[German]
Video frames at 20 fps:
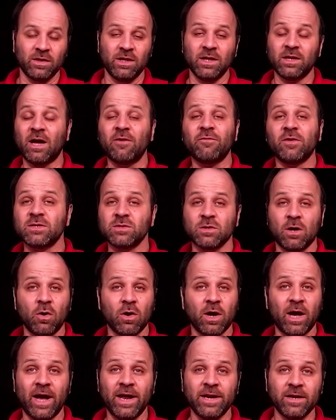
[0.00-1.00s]
Hier darf also auch
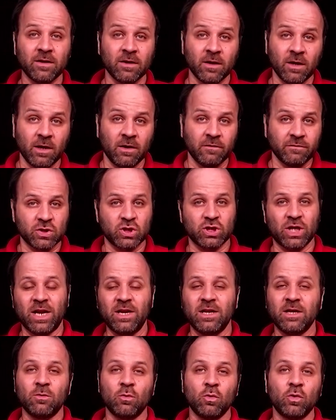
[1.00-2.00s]
keine
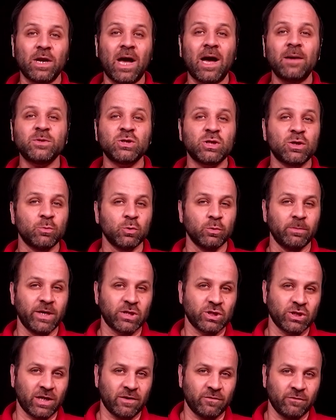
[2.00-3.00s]
Verständigung und Abstimmung mehr
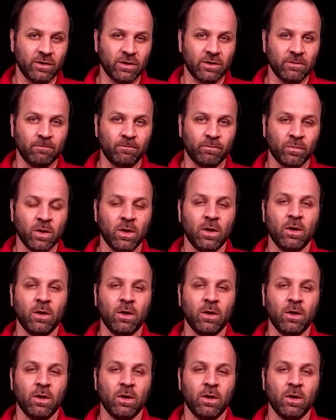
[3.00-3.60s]
stattfinden.